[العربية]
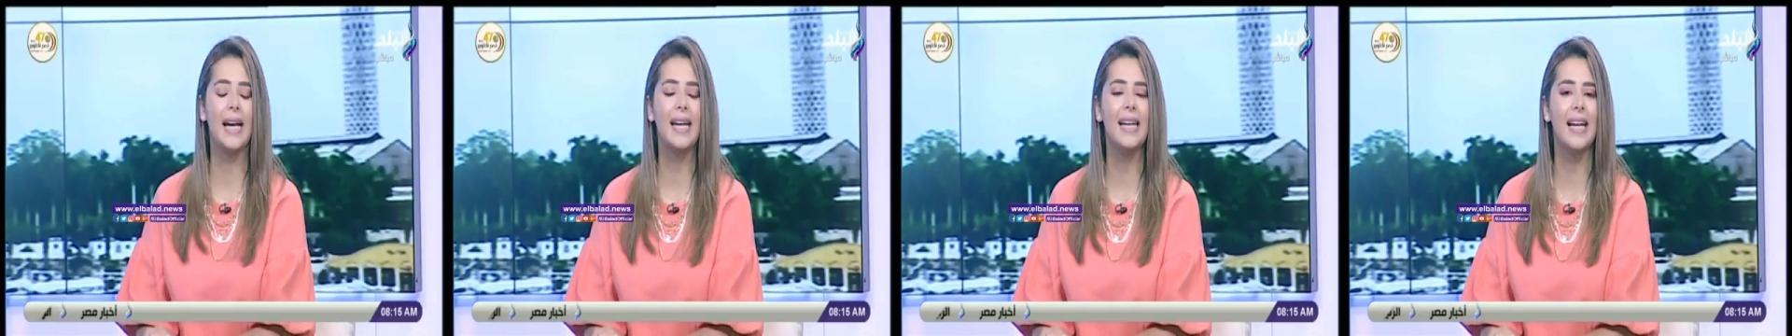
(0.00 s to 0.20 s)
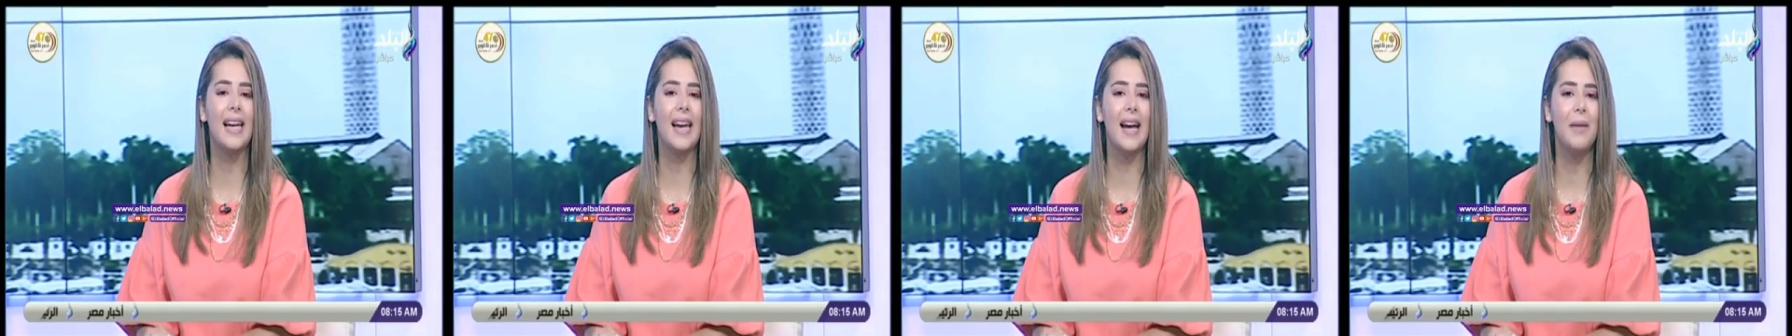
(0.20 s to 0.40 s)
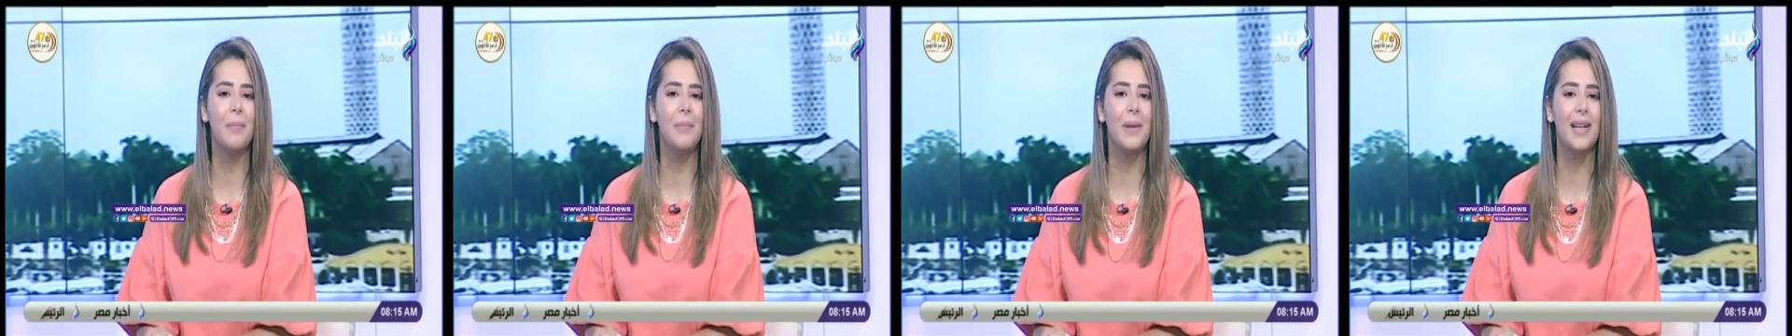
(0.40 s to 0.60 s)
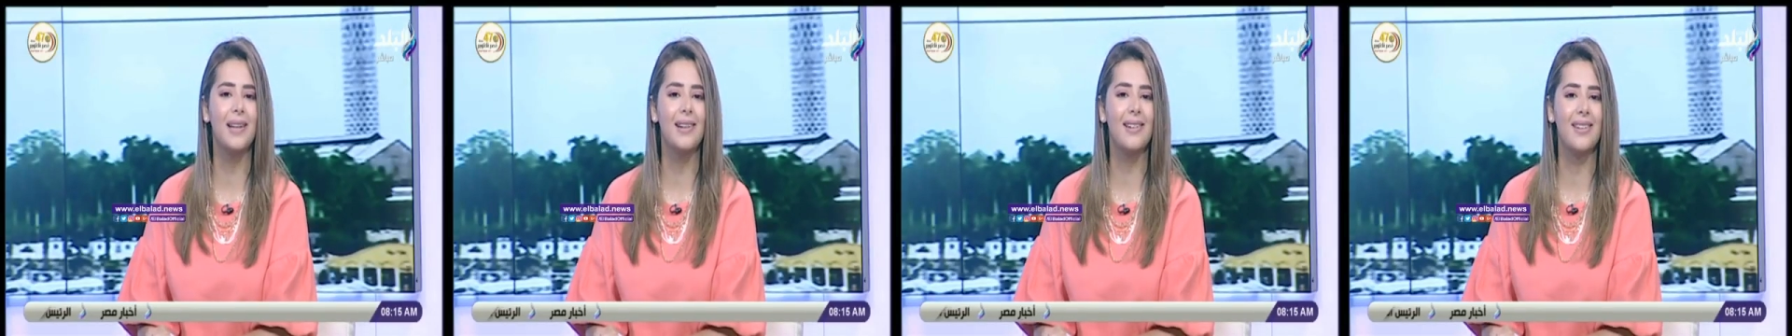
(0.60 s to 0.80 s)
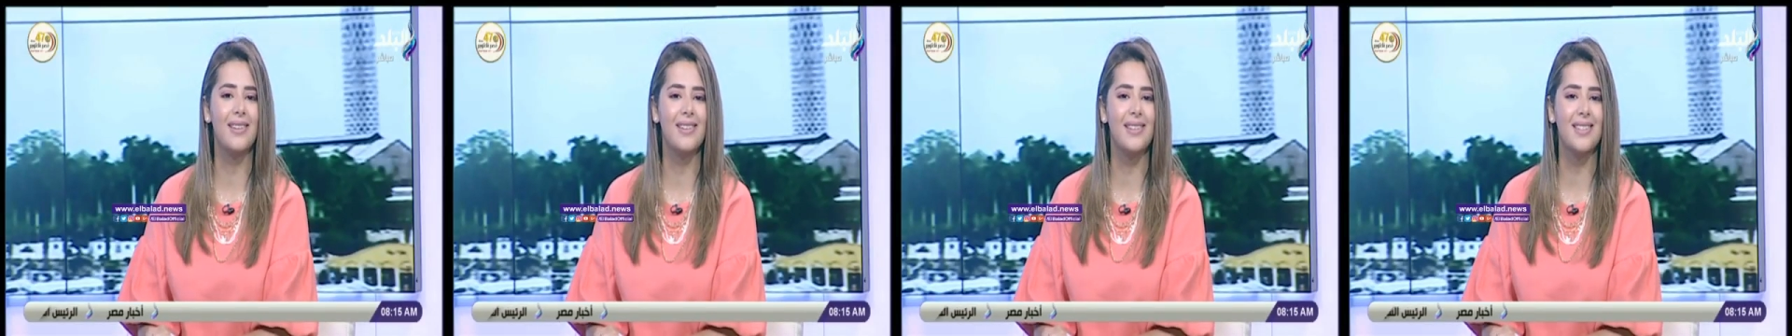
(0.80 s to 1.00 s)
الهيئه العامه
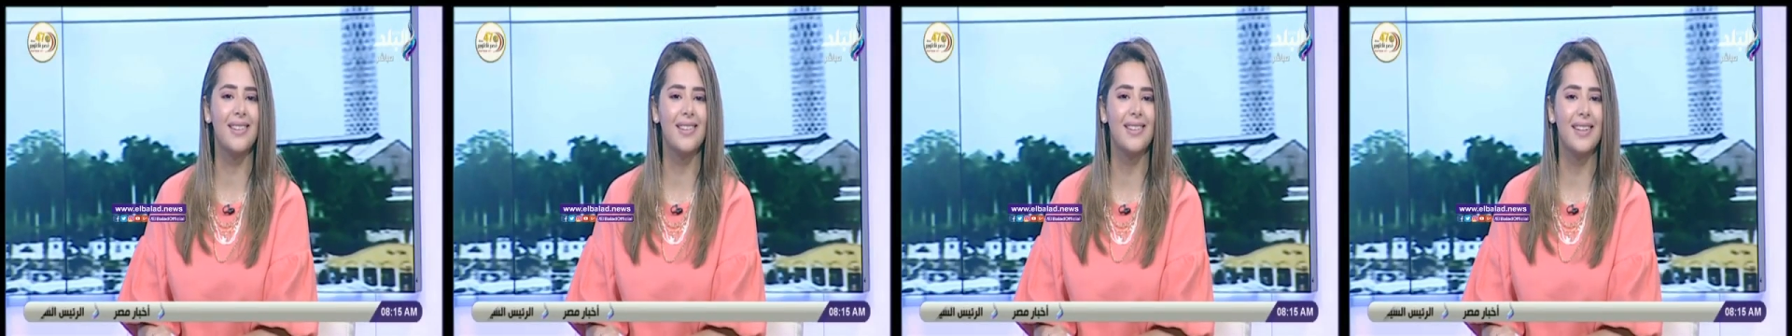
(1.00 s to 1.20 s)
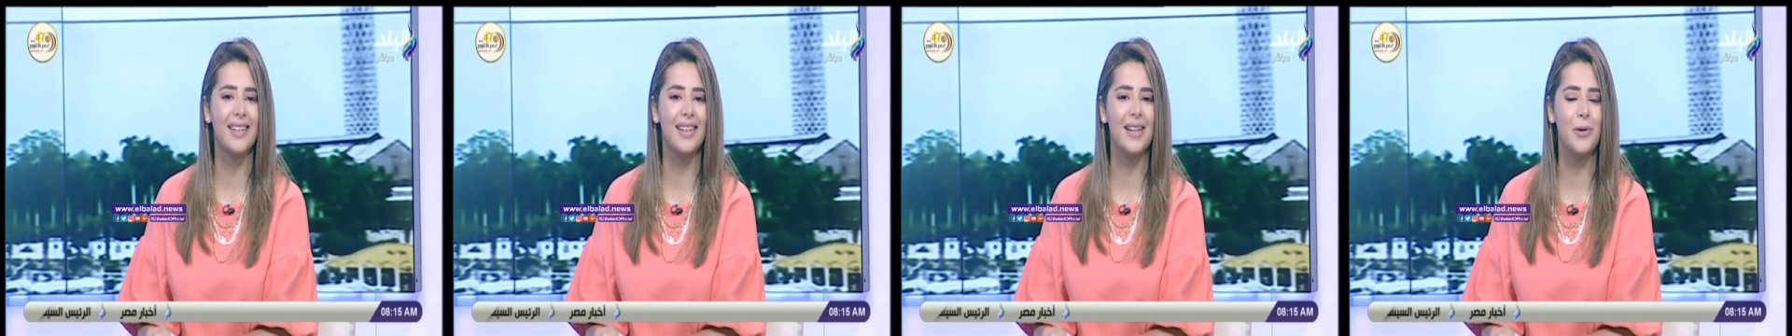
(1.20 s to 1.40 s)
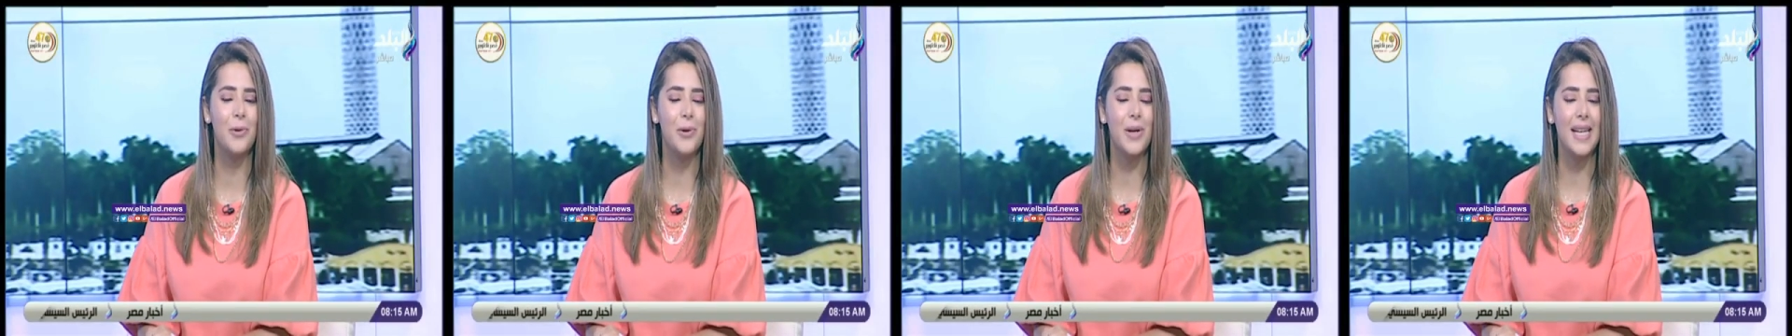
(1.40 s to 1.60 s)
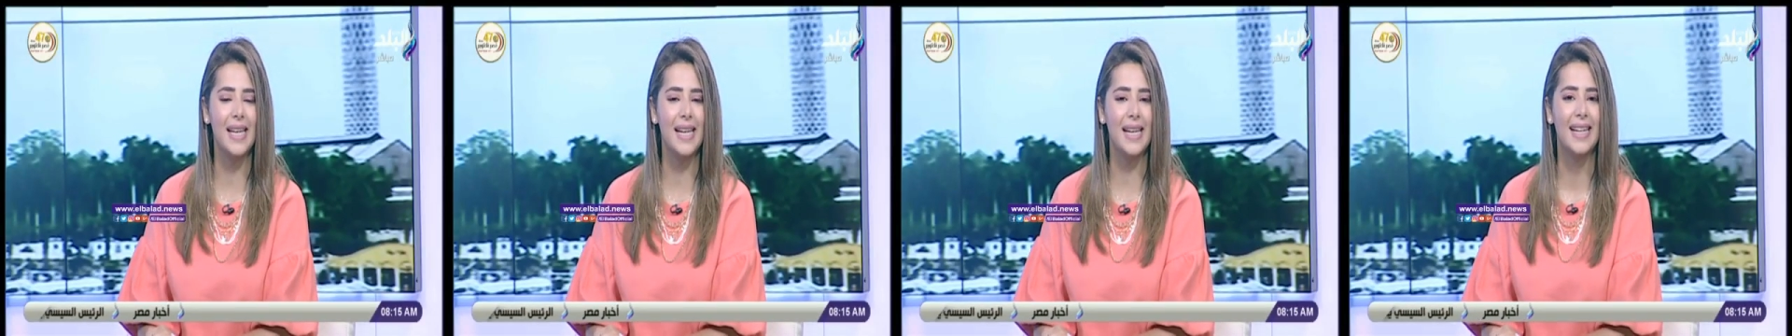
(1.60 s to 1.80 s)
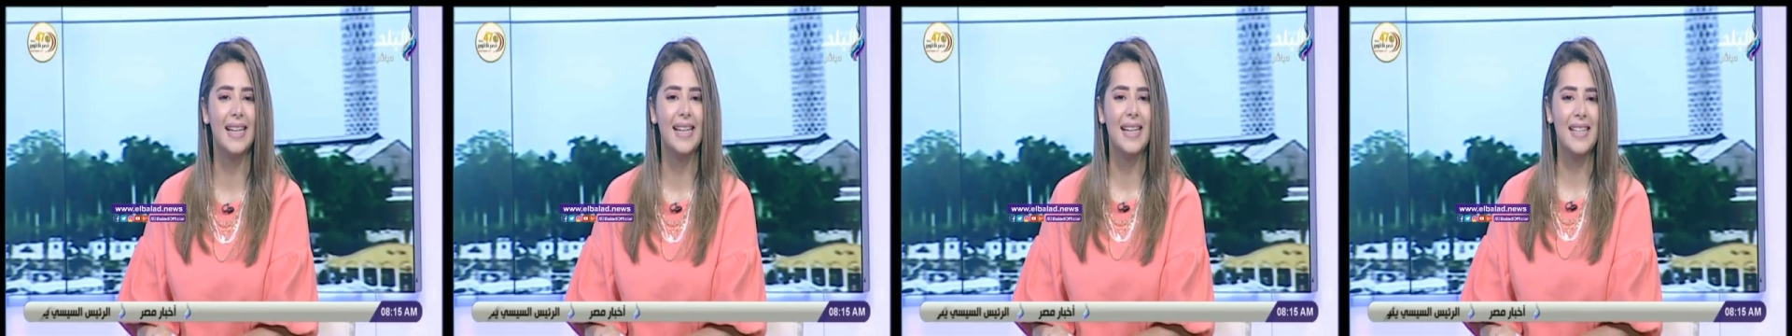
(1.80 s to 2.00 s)
للارصاد
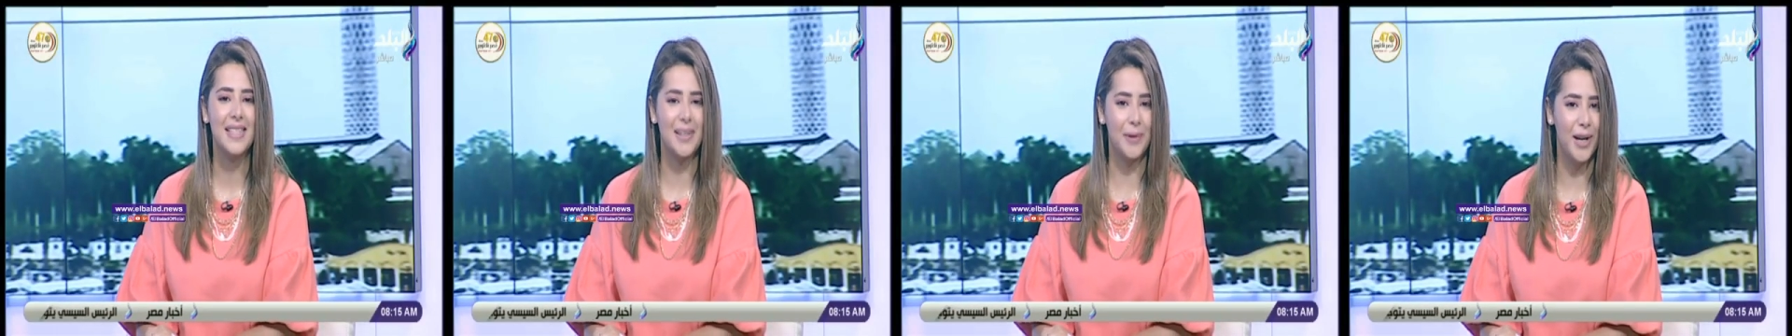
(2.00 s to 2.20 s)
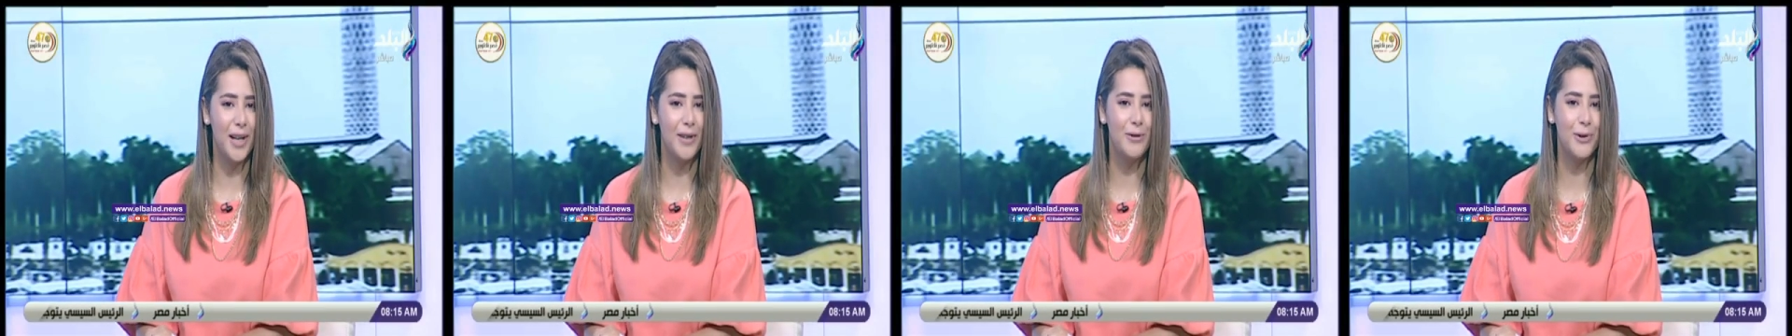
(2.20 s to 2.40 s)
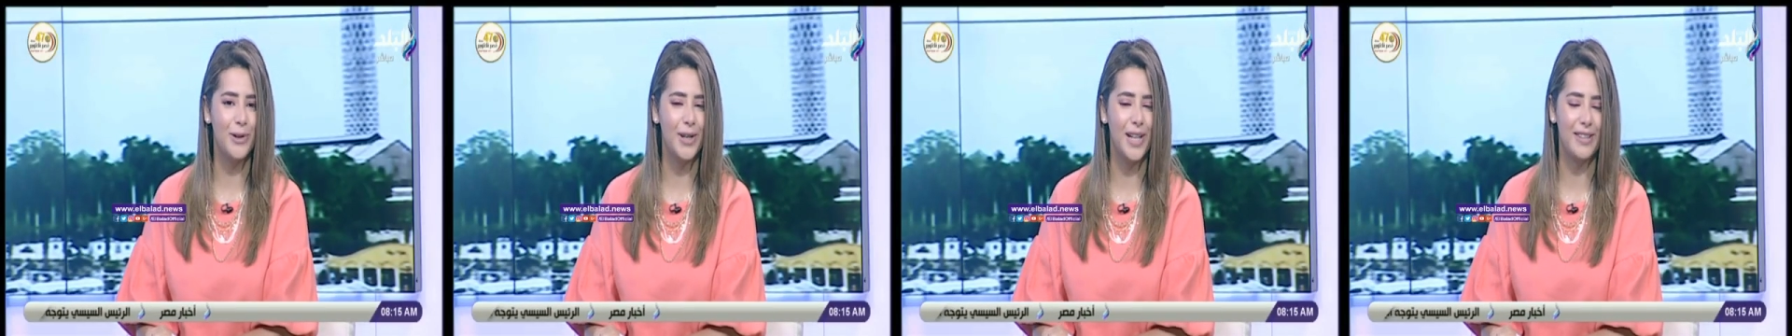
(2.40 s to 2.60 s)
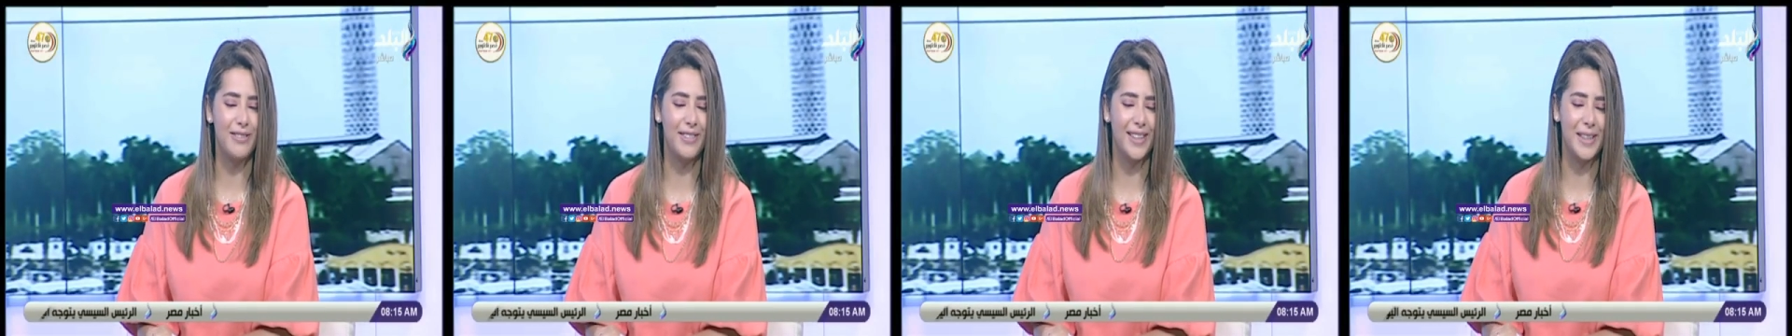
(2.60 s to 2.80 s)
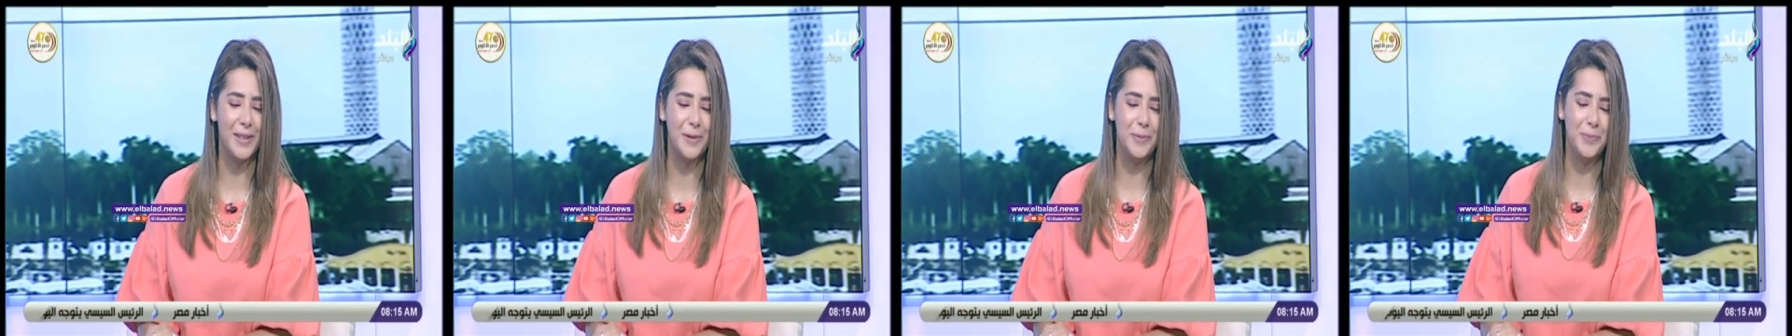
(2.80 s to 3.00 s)
الجويه صباح الفل
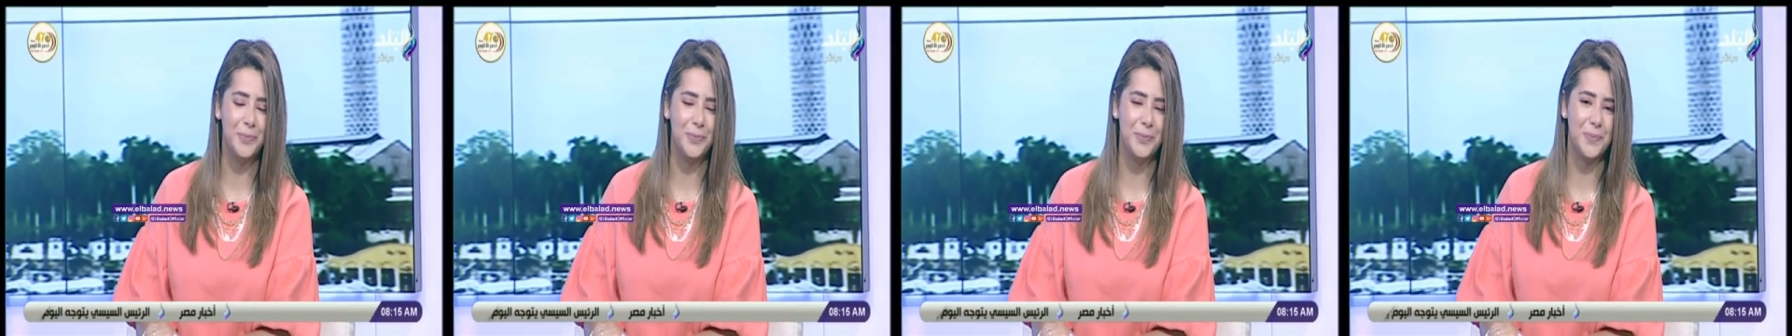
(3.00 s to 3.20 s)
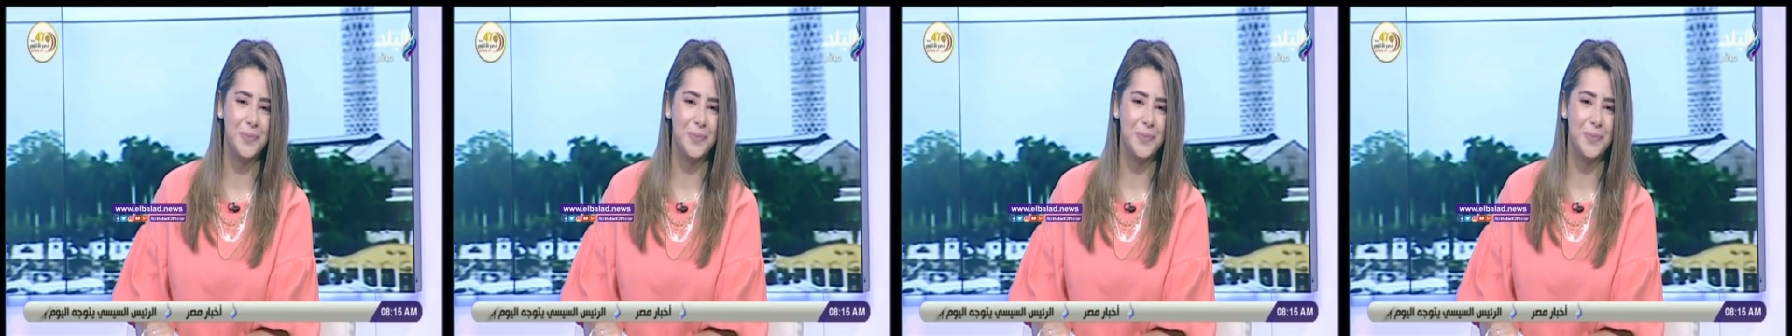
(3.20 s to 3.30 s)
يا فندم